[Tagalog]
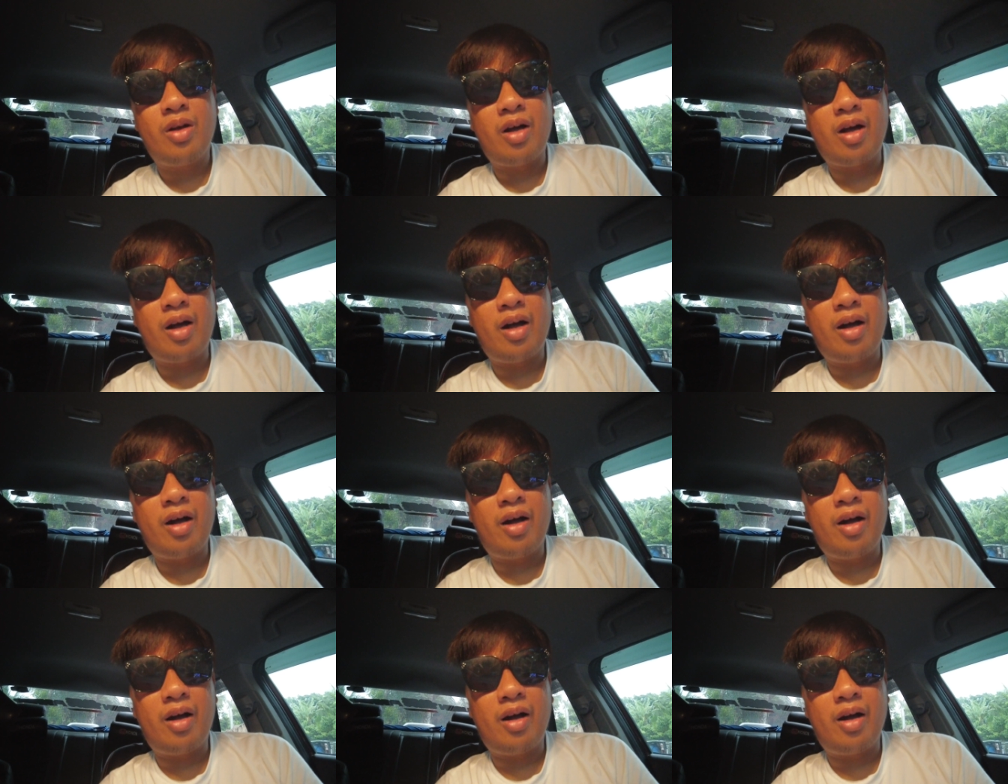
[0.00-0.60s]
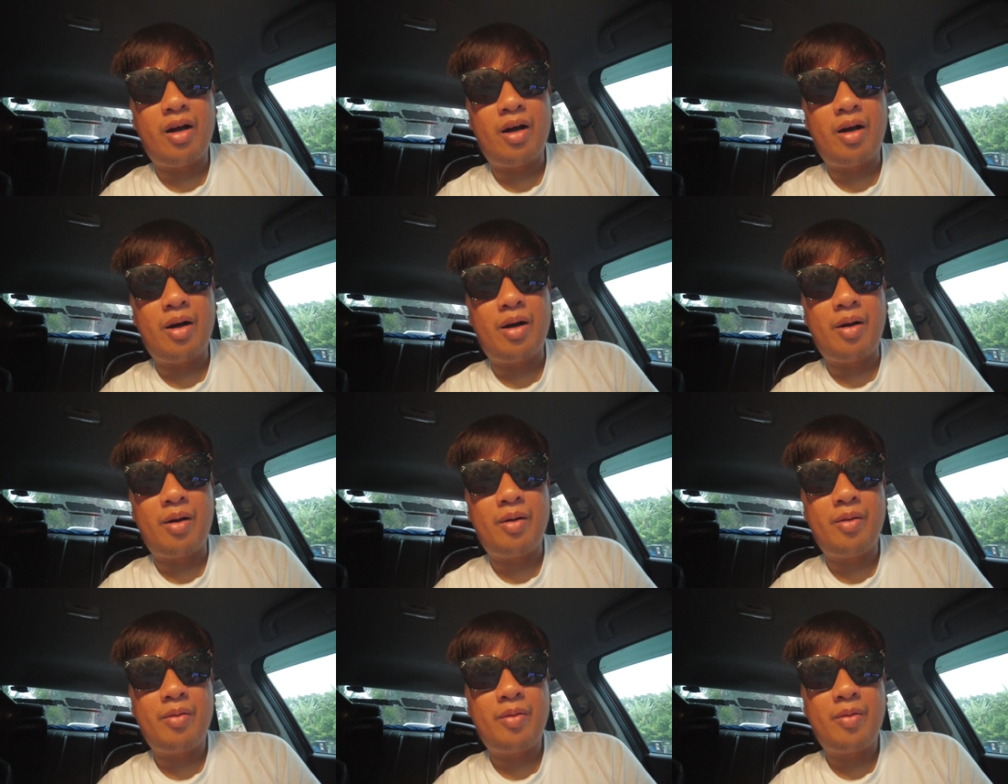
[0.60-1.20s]

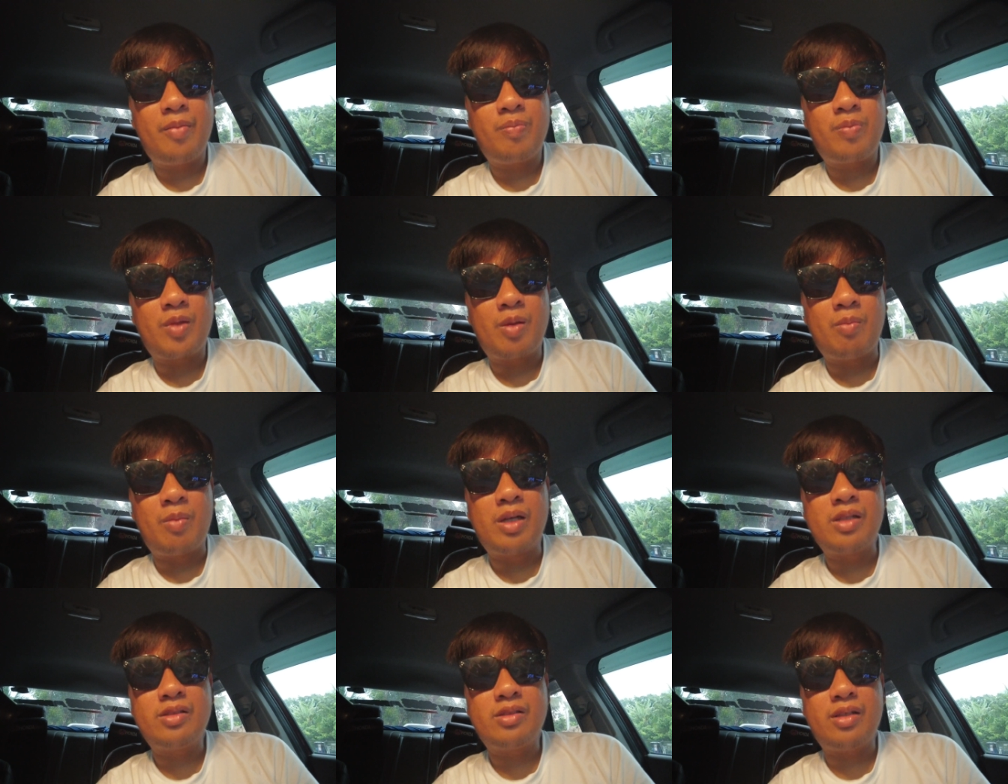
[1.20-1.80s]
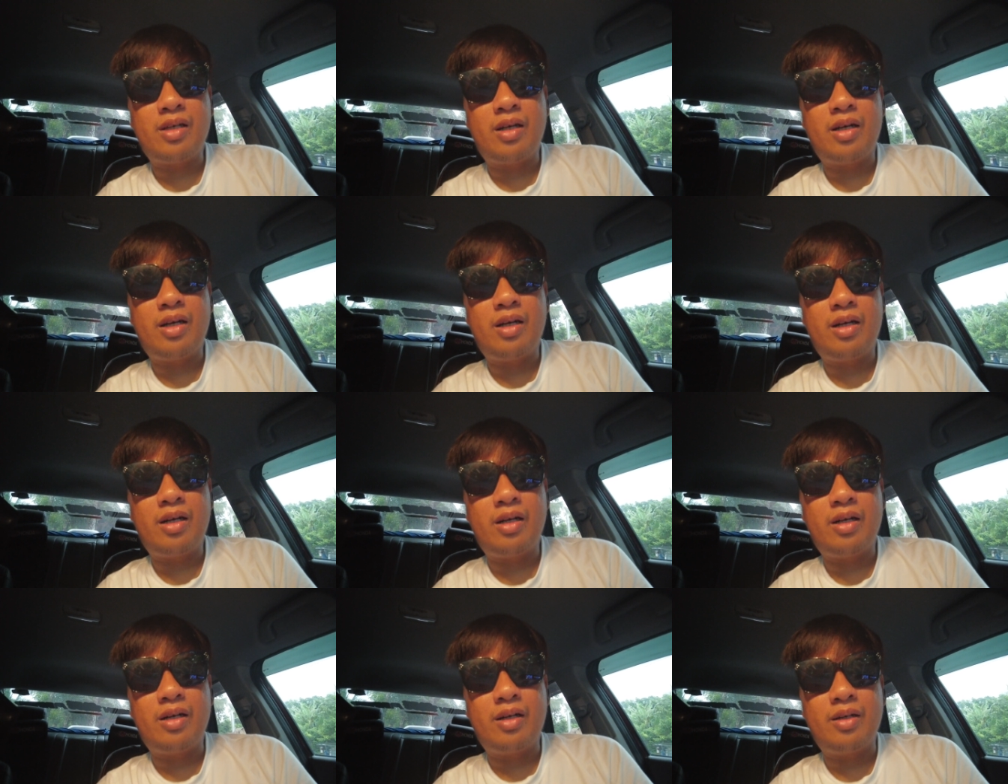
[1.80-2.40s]
uh, mas
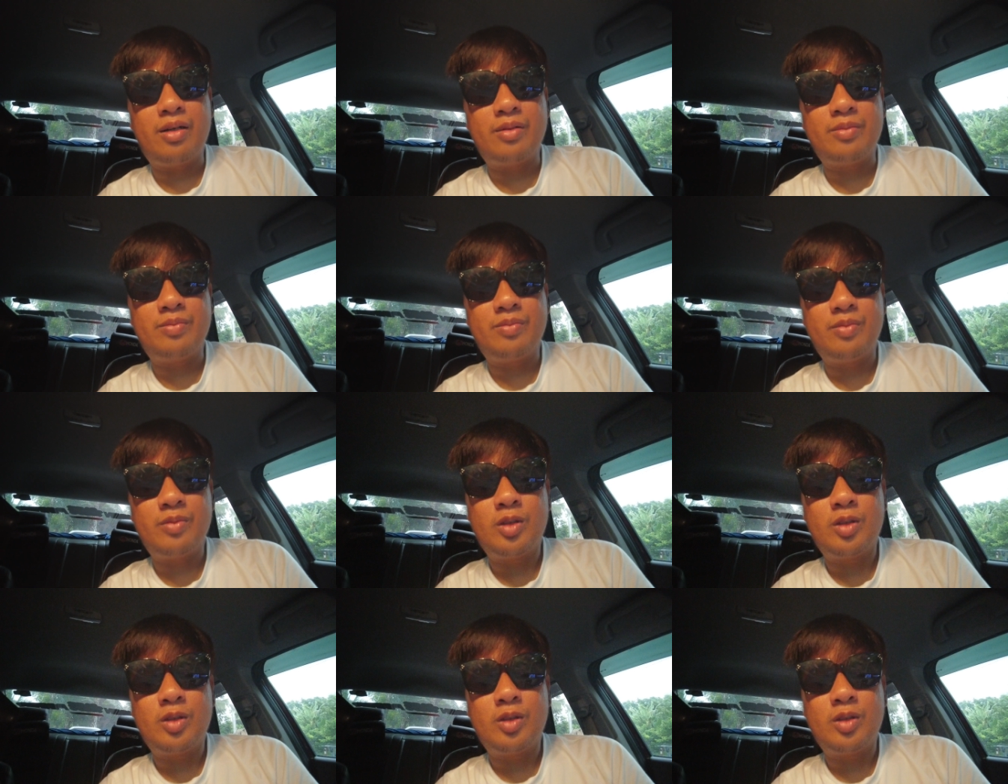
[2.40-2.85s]
uh,